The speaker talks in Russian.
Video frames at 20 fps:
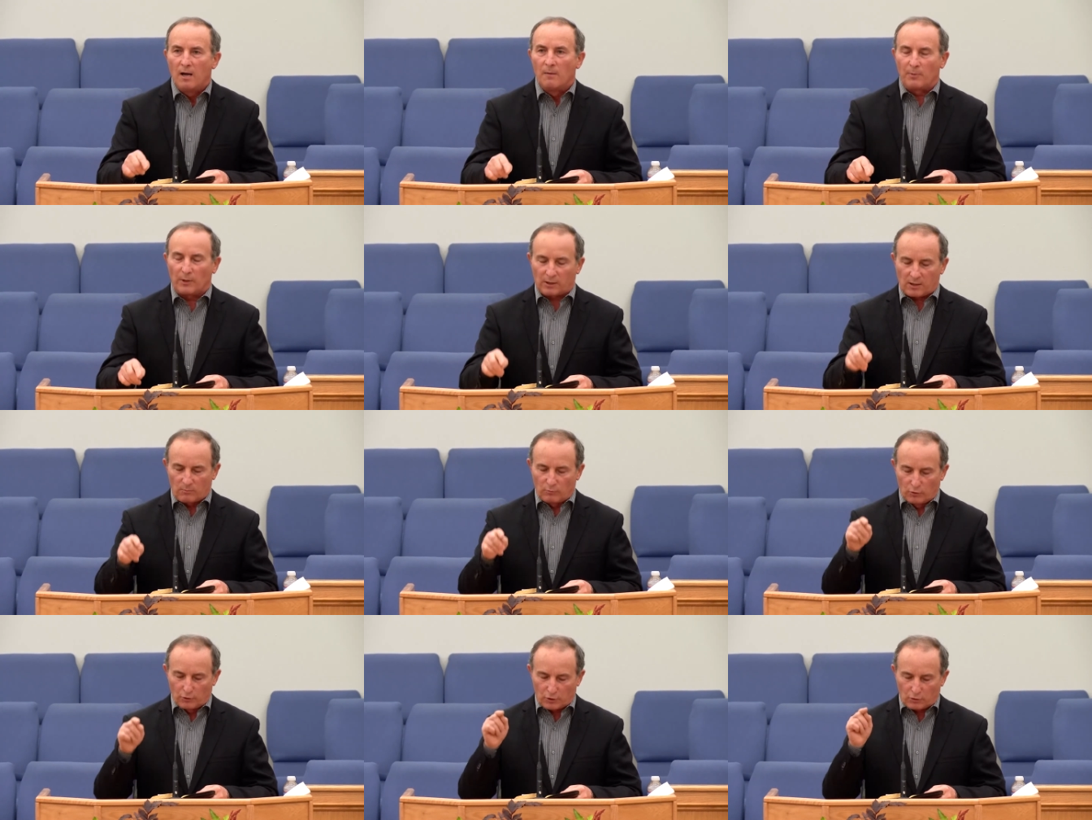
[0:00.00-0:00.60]

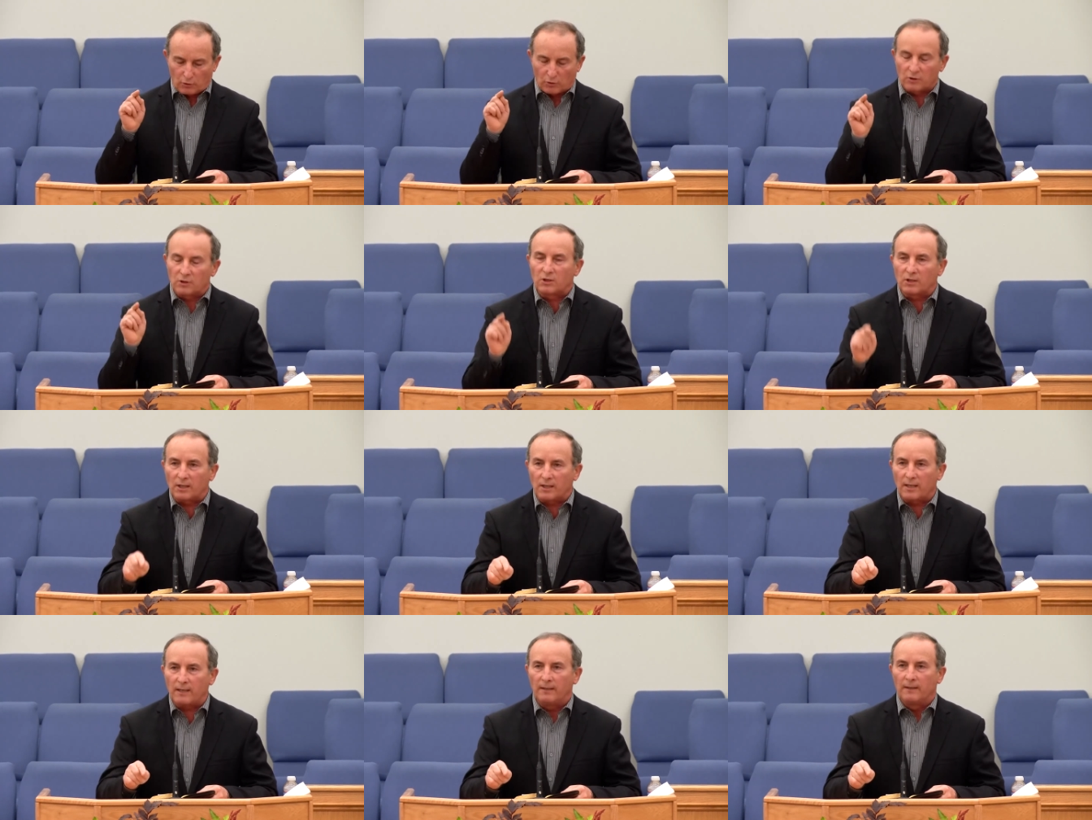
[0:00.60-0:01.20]
потому что
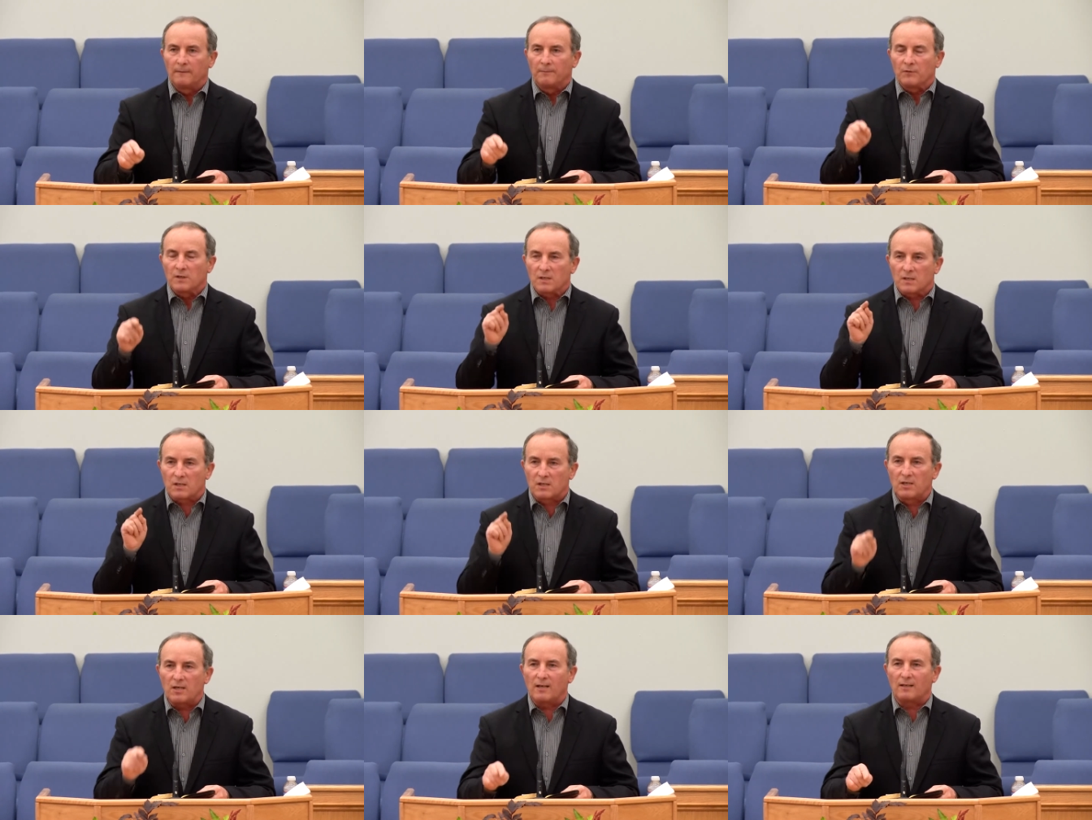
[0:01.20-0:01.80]
ты
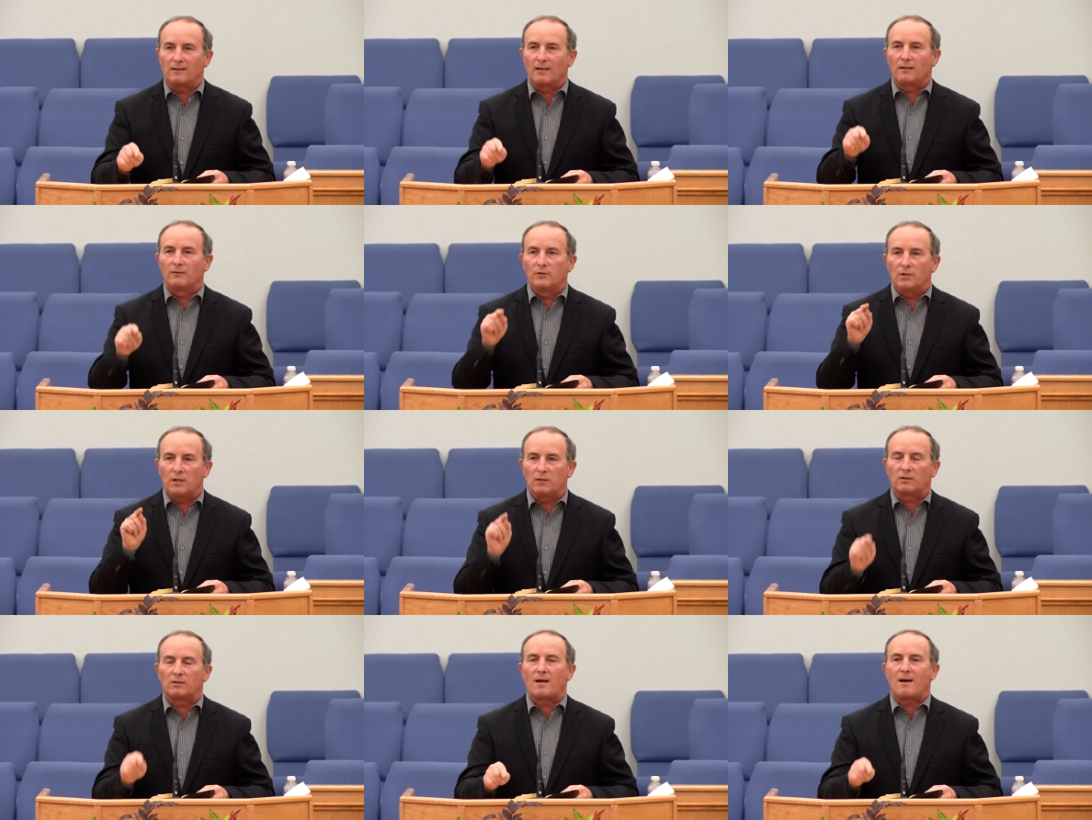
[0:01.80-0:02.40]
сделал
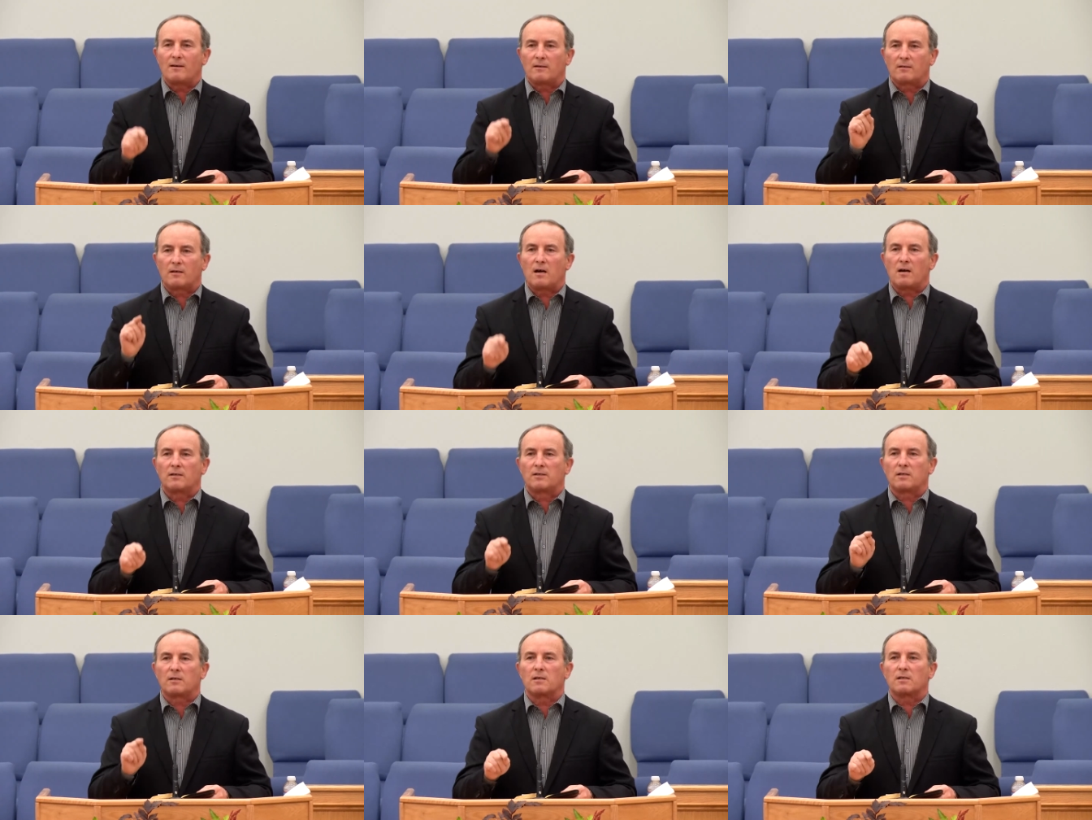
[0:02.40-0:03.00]
не так,
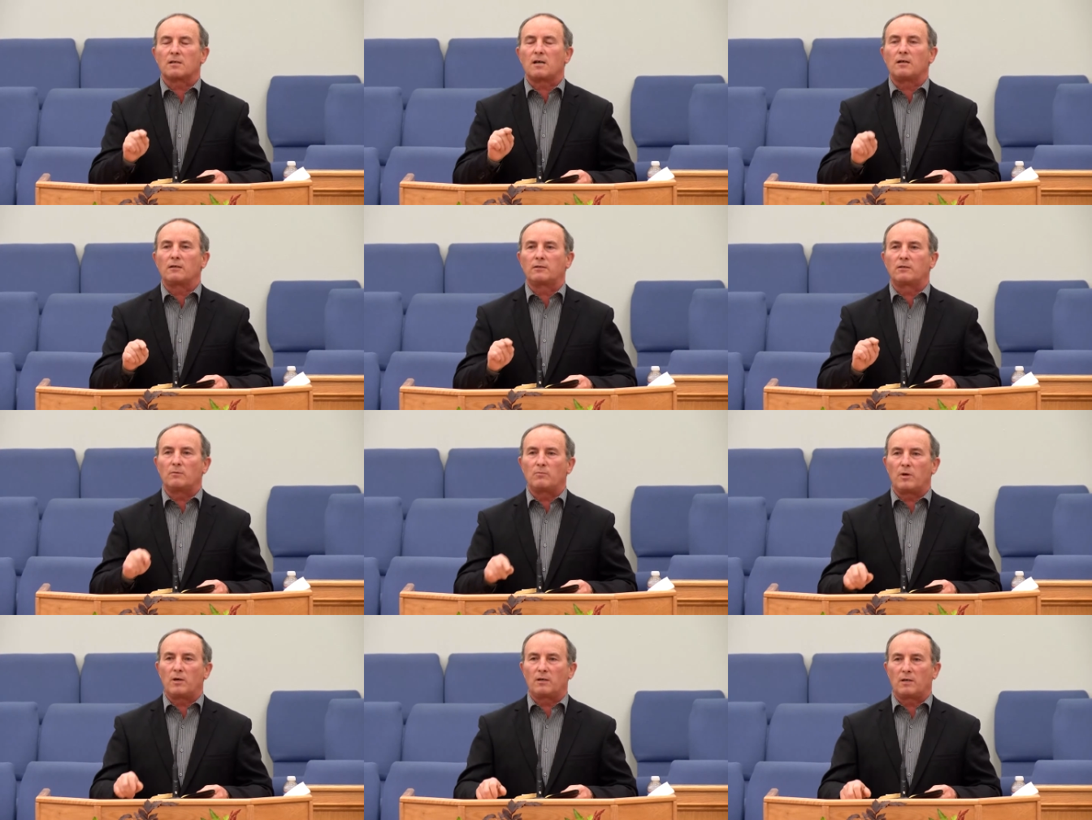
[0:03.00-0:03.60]
как сказал
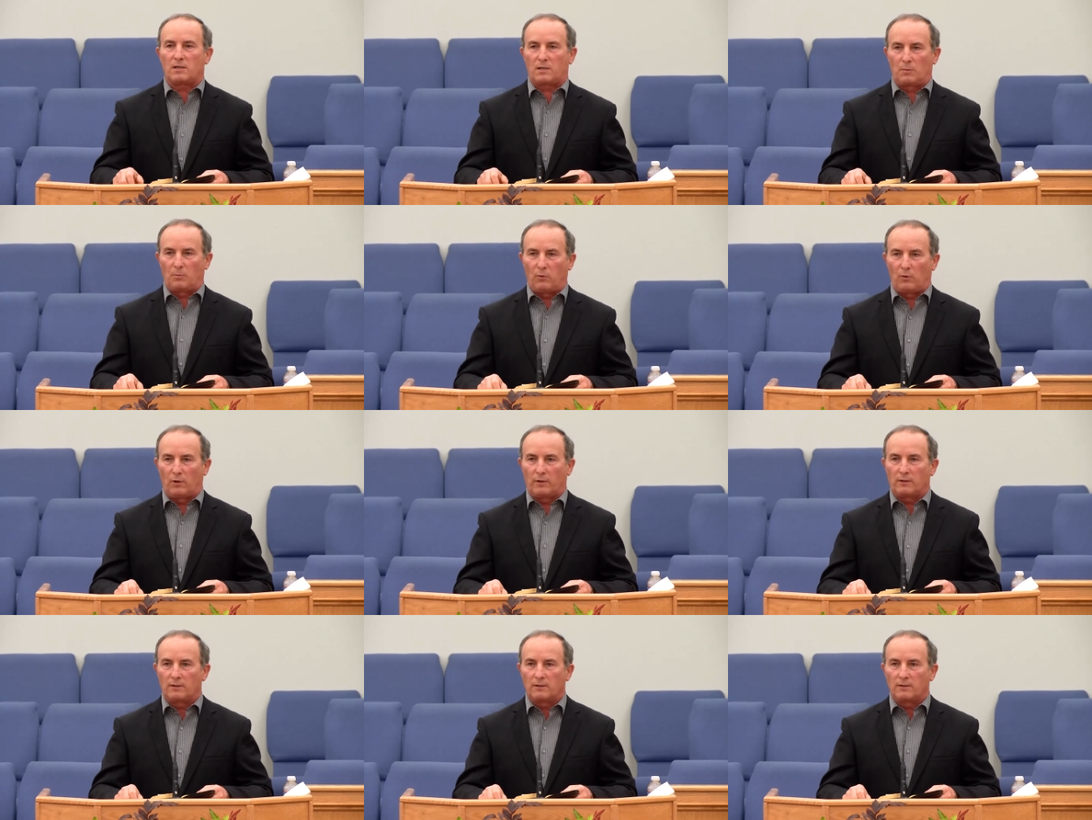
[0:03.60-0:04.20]
тебе Господь.